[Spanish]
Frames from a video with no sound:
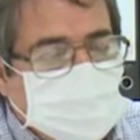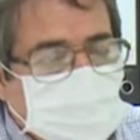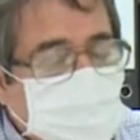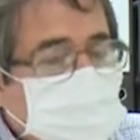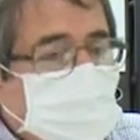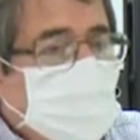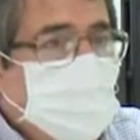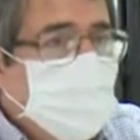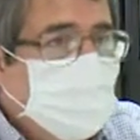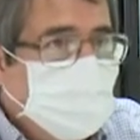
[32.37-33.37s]
Es un
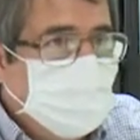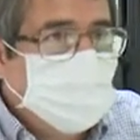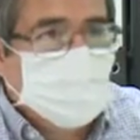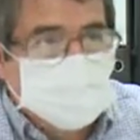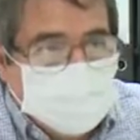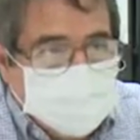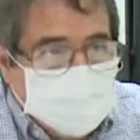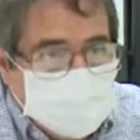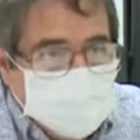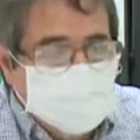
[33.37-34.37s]
trabajo muy negado, muy
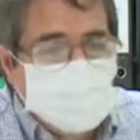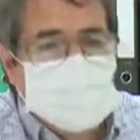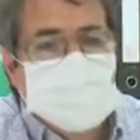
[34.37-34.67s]
sacrificado.